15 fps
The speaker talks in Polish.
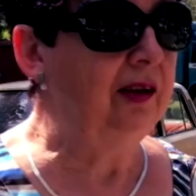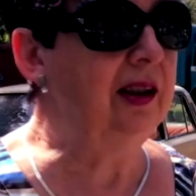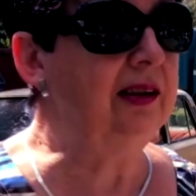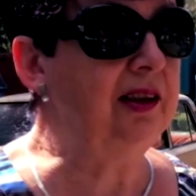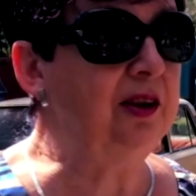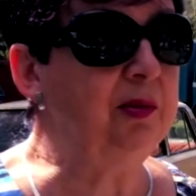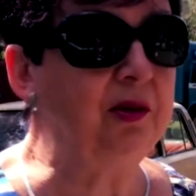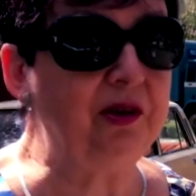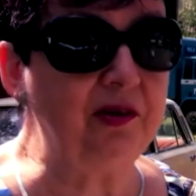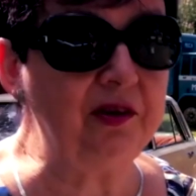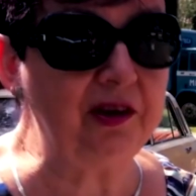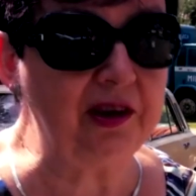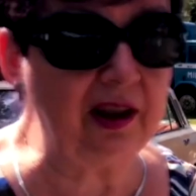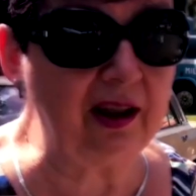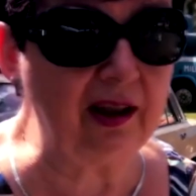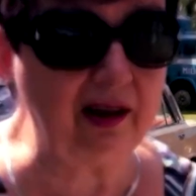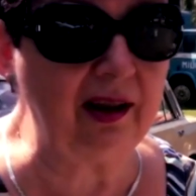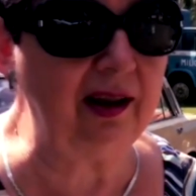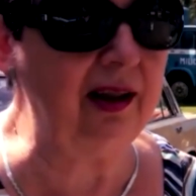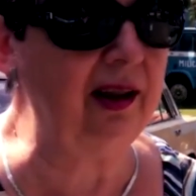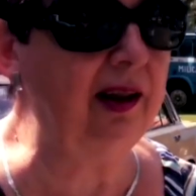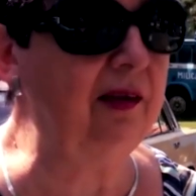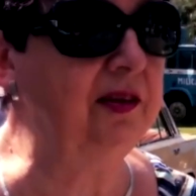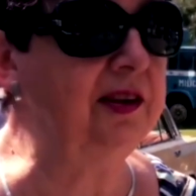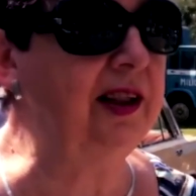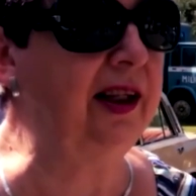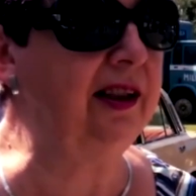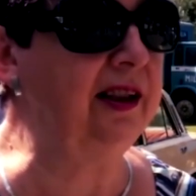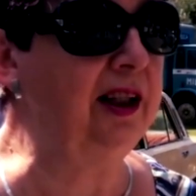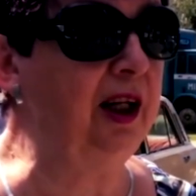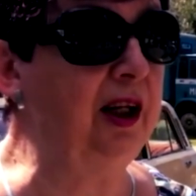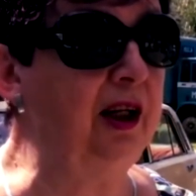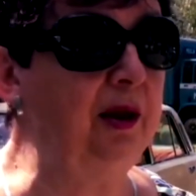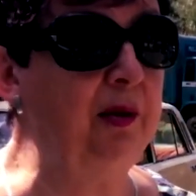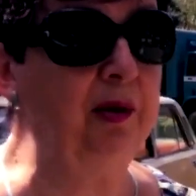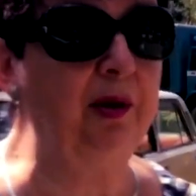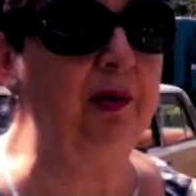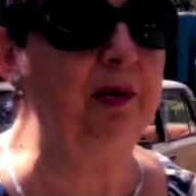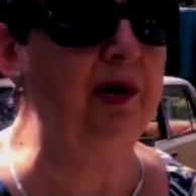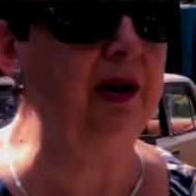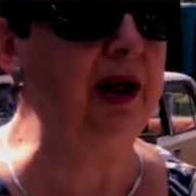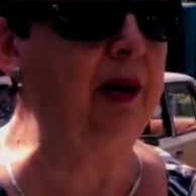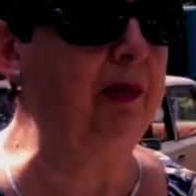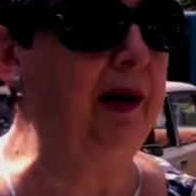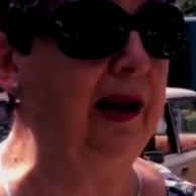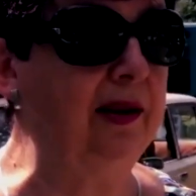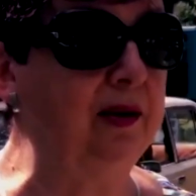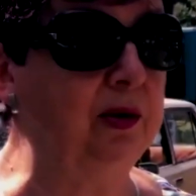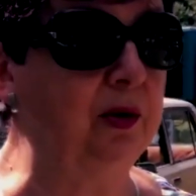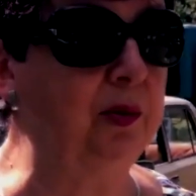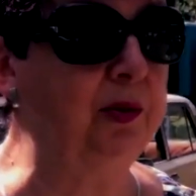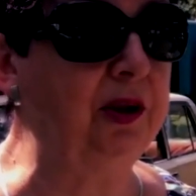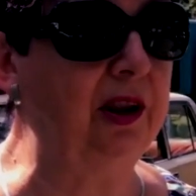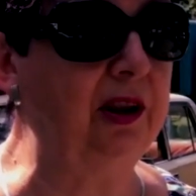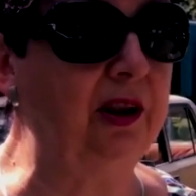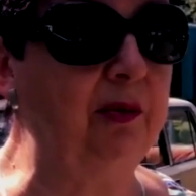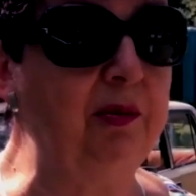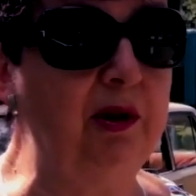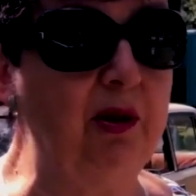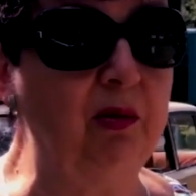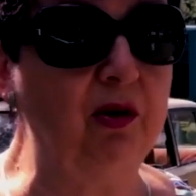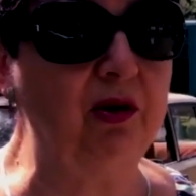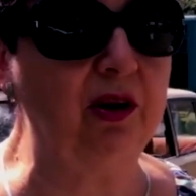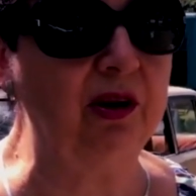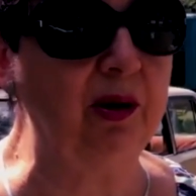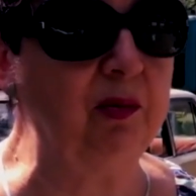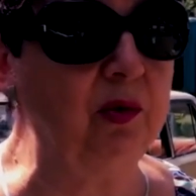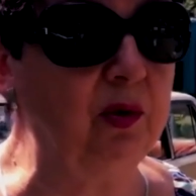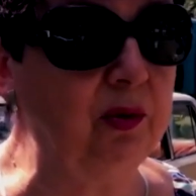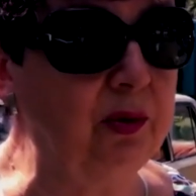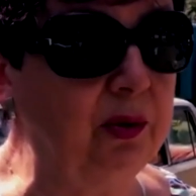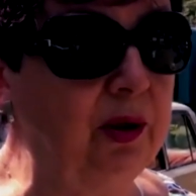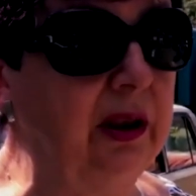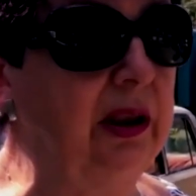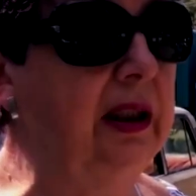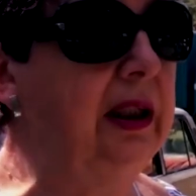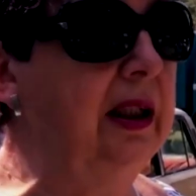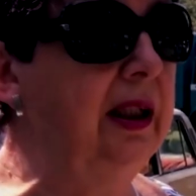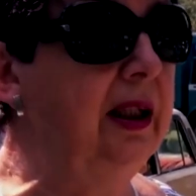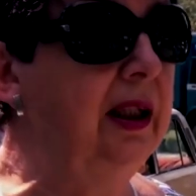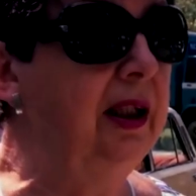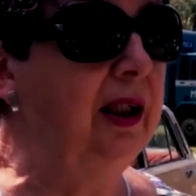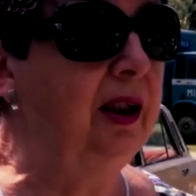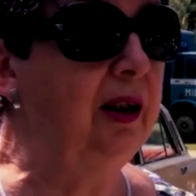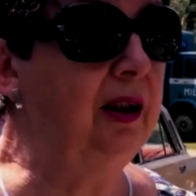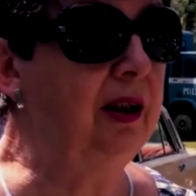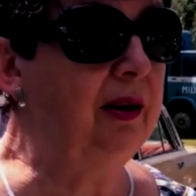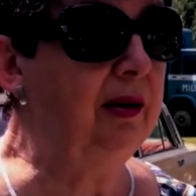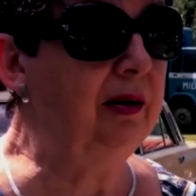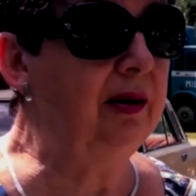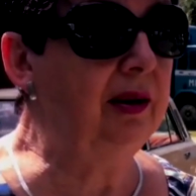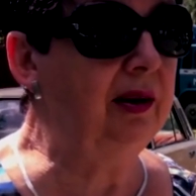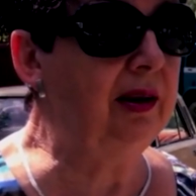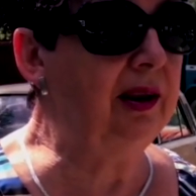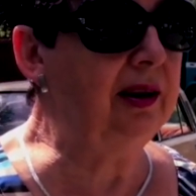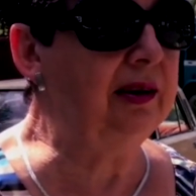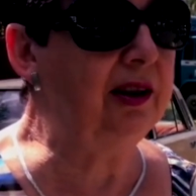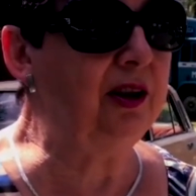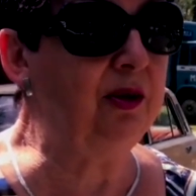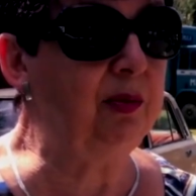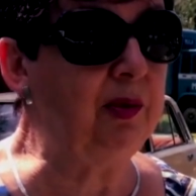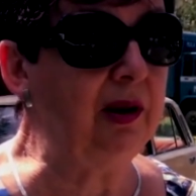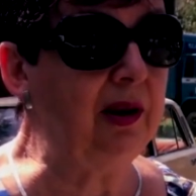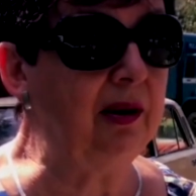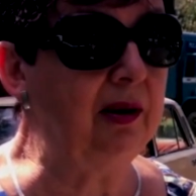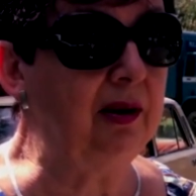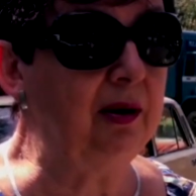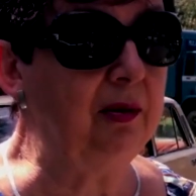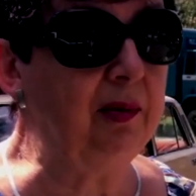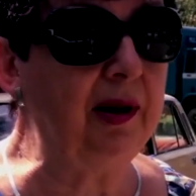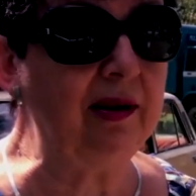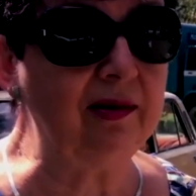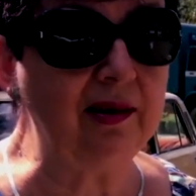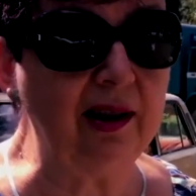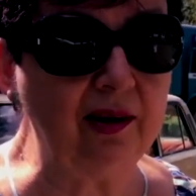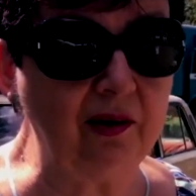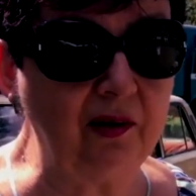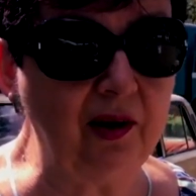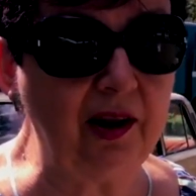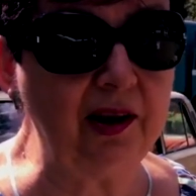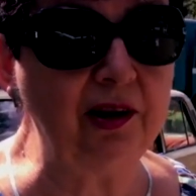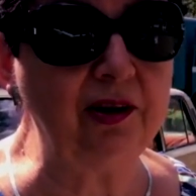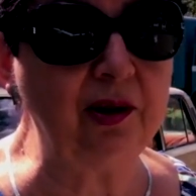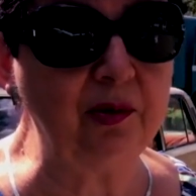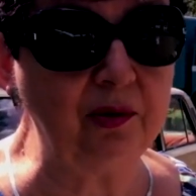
No jesteśmy oczywiście w Stegnie, na placu przed Gminnym Ośrodkiem Kultury. E, jesteśmy bardzo zadowoleni, że